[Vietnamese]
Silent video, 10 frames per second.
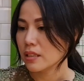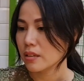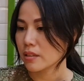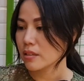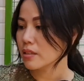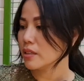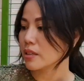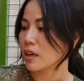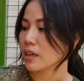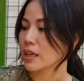Rồi cái
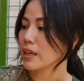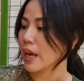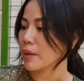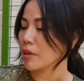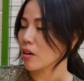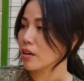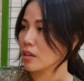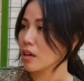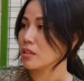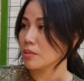gì à, khách hàng mà có
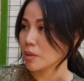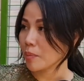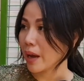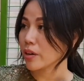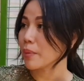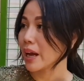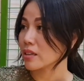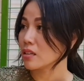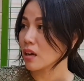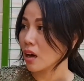order thì mình báo cái
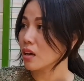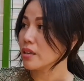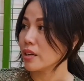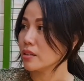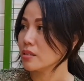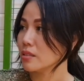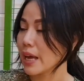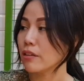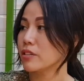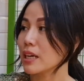bạn đó có để
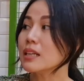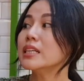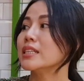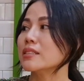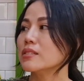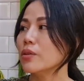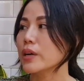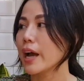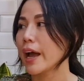giao cho khách liền, ok